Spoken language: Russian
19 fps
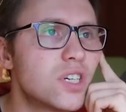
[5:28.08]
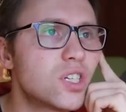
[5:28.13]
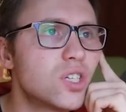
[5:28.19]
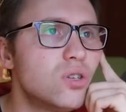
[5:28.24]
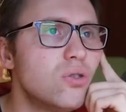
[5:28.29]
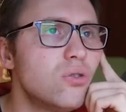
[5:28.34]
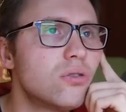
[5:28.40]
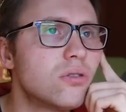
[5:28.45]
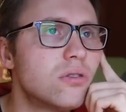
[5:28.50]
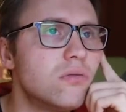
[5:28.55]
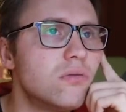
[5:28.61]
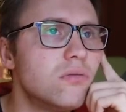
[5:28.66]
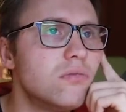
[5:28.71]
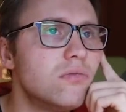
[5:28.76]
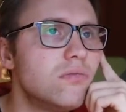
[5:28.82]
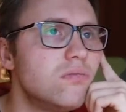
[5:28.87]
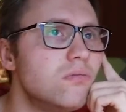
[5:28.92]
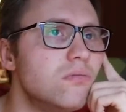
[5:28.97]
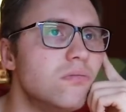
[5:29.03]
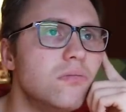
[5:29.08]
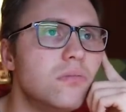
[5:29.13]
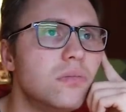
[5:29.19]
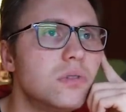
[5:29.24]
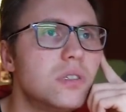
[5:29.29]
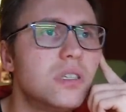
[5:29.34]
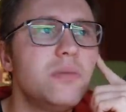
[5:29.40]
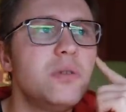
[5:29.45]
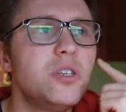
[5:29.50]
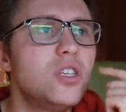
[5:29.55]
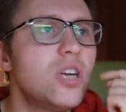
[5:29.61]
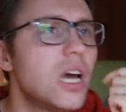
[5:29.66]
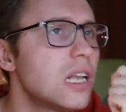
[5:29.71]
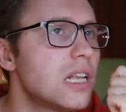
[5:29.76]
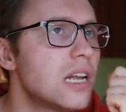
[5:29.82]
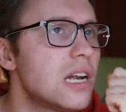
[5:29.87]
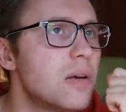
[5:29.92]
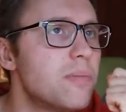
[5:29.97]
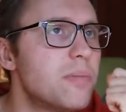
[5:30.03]
вас ждет
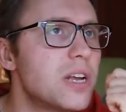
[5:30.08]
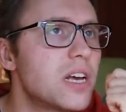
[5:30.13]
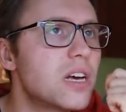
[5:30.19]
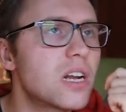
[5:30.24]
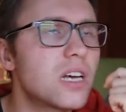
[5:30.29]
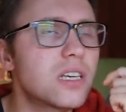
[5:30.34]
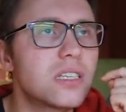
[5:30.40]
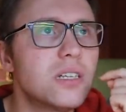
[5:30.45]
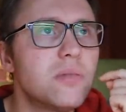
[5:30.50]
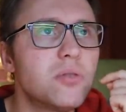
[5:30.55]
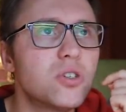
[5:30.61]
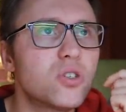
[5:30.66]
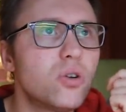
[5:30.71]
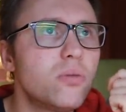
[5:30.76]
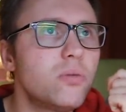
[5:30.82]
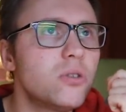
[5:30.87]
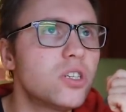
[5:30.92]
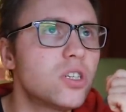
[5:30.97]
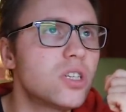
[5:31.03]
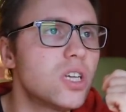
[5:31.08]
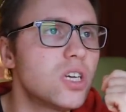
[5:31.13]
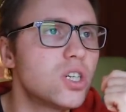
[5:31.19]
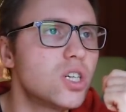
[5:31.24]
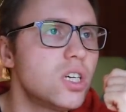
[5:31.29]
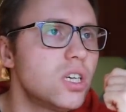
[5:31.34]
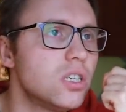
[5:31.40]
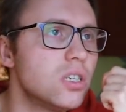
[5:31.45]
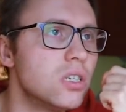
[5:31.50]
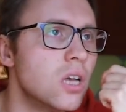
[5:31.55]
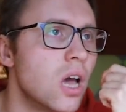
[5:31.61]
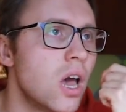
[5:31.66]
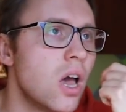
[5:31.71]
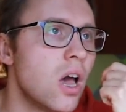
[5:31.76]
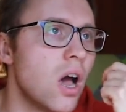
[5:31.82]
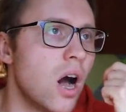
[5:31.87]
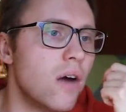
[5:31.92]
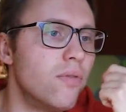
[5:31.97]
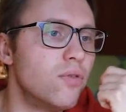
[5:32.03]
замечательная, прекрасная, безоблачная жизнь.
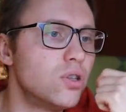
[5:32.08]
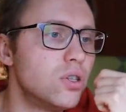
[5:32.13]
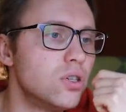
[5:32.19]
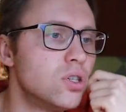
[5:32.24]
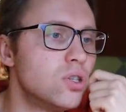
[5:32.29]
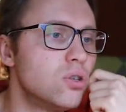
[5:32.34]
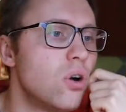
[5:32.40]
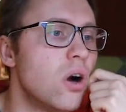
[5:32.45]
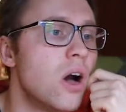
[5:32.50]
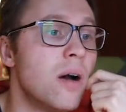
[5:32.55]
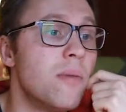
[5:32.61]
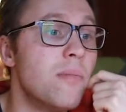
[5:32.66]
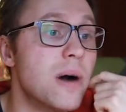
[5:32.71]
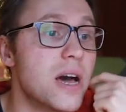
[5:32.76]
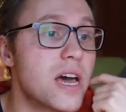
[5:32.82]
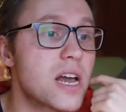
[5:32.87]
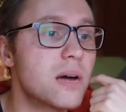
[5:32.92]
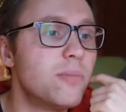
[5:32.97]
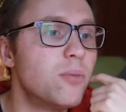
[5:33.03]
А вот еще моя